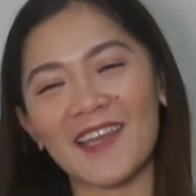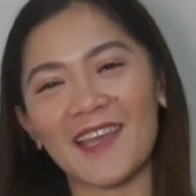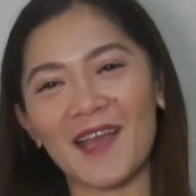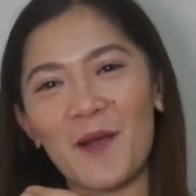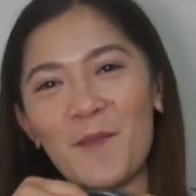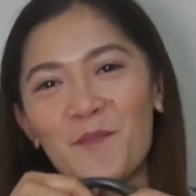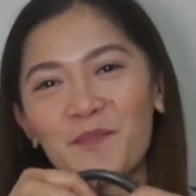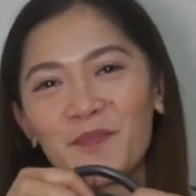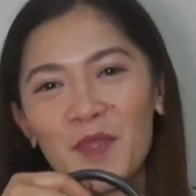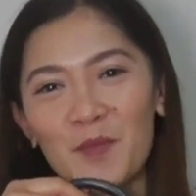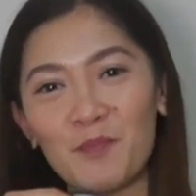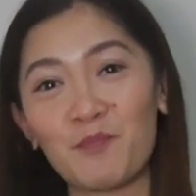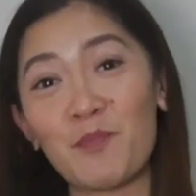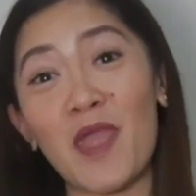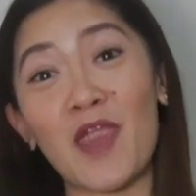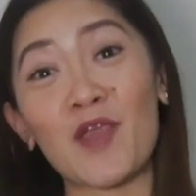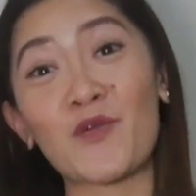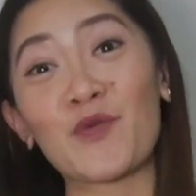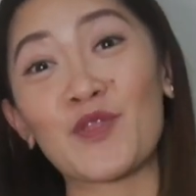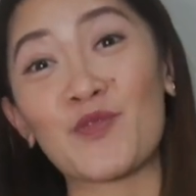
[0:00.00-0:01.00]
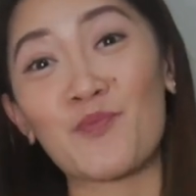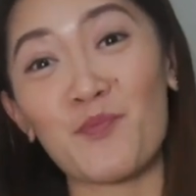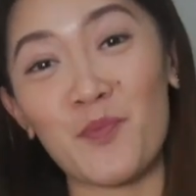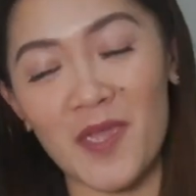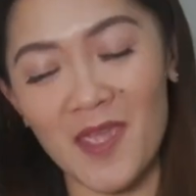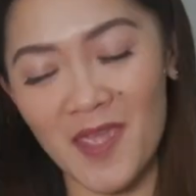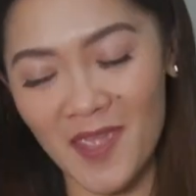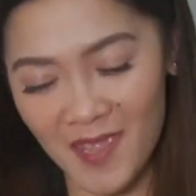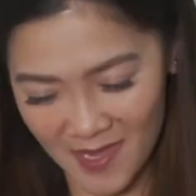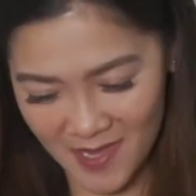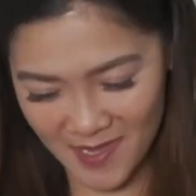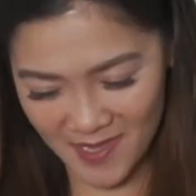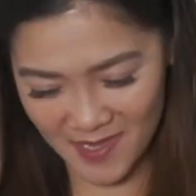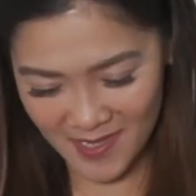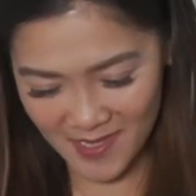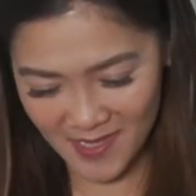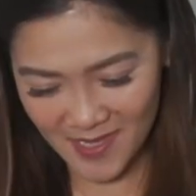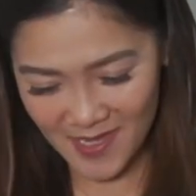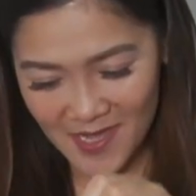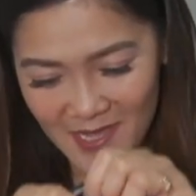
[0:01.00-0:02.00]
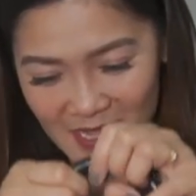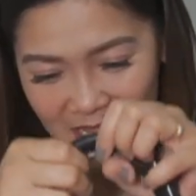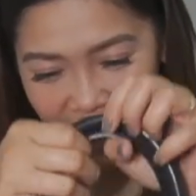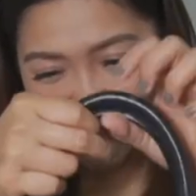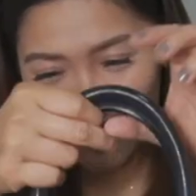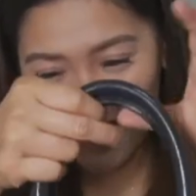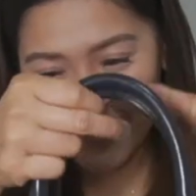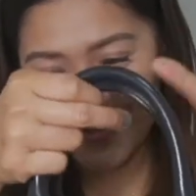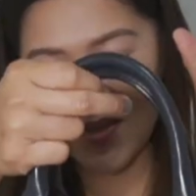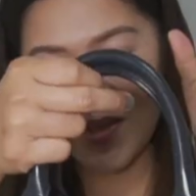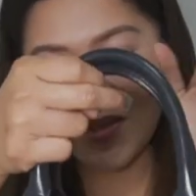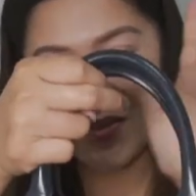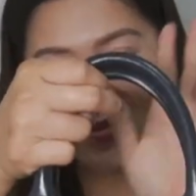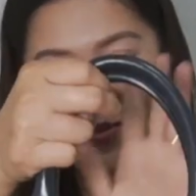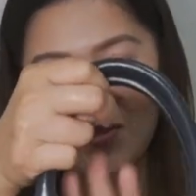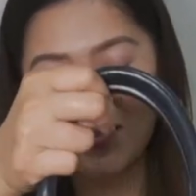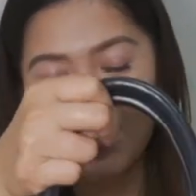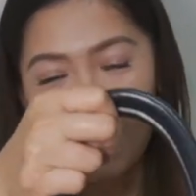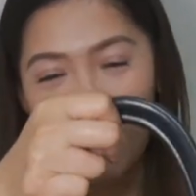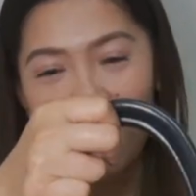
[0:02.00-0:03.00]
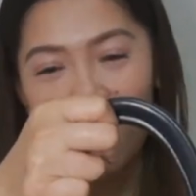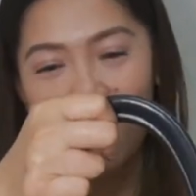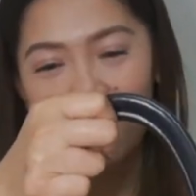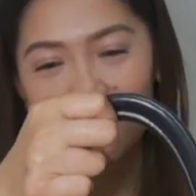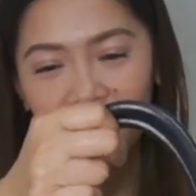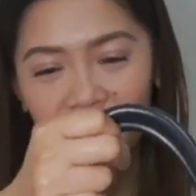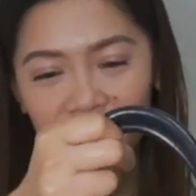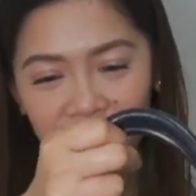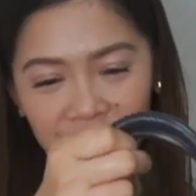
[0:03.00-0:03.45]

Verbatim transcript: Kaya, bear with me. So, ito siya.